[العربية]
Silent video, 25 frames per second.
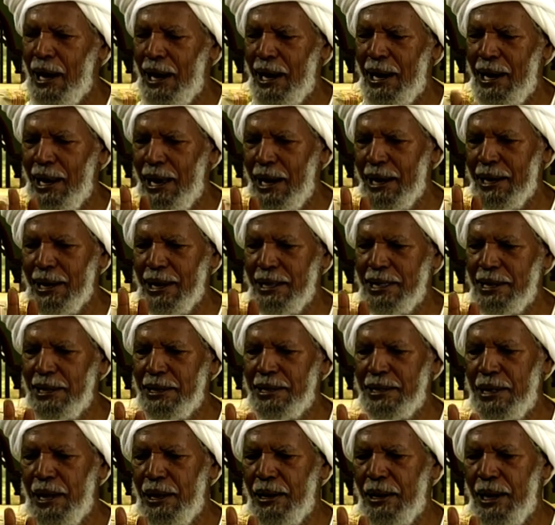الحاجات
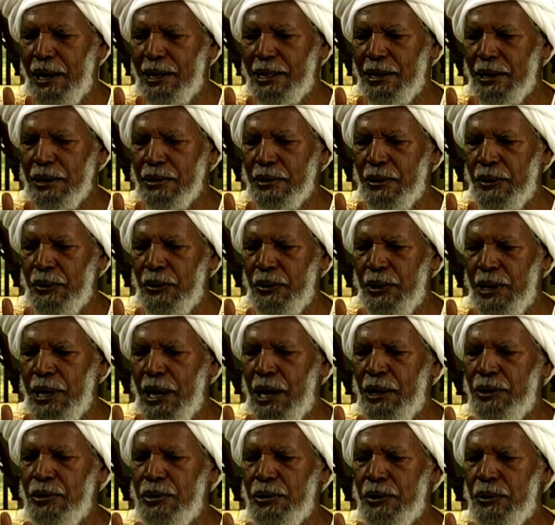الثلاثه
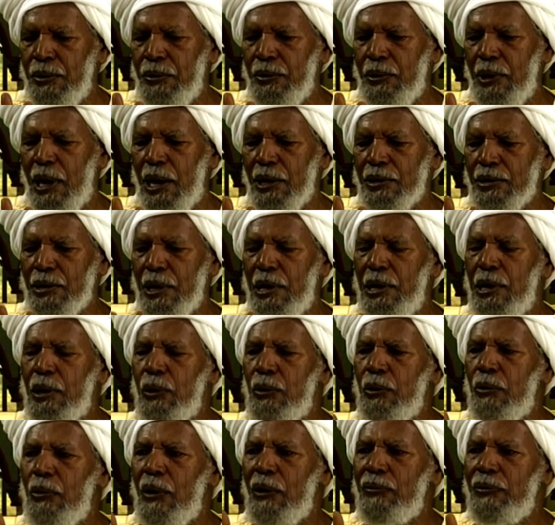الضروريات شنو حصل
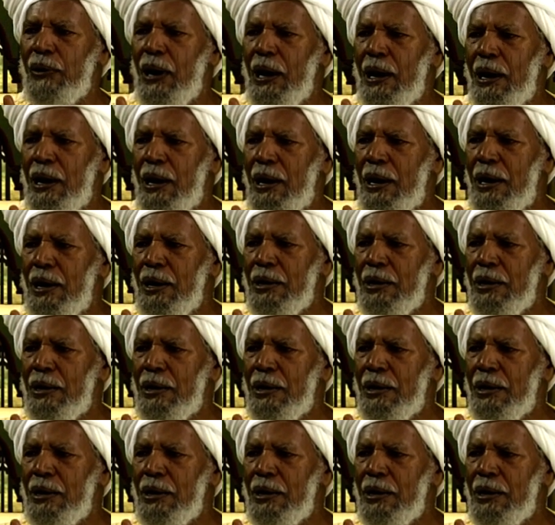لهم وفاه